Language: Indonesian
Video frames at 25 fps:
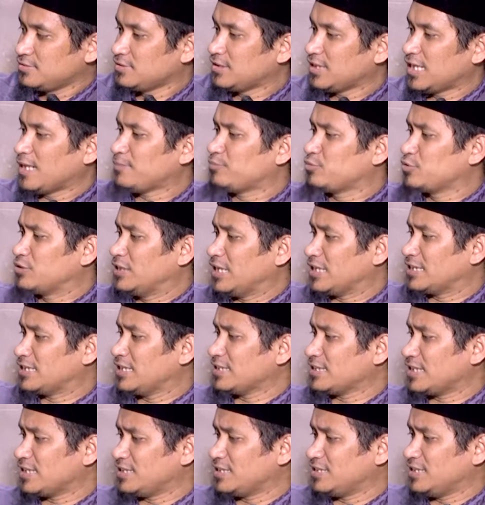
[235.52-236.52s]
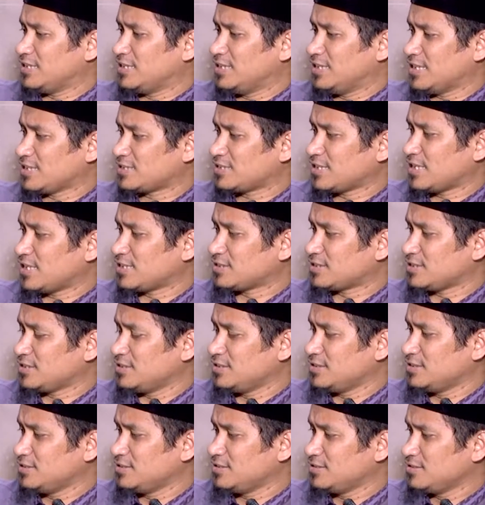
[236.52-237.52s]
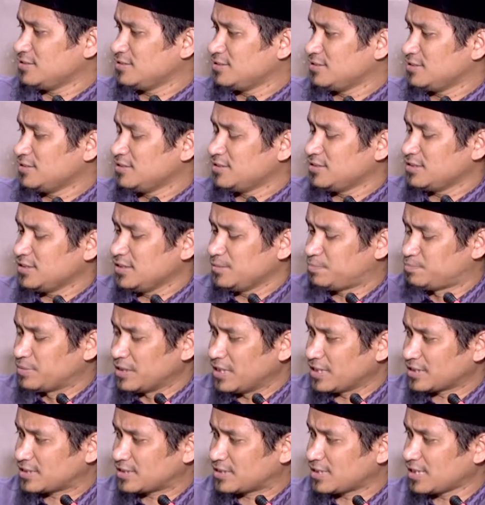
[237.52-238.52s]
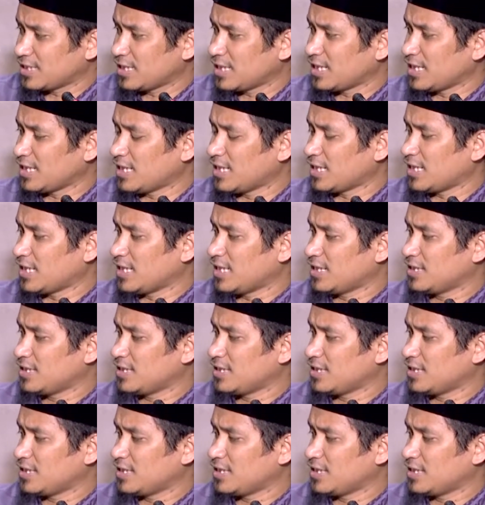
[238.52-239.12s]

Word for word: Abu Darda tadi yang dinasihati ibadah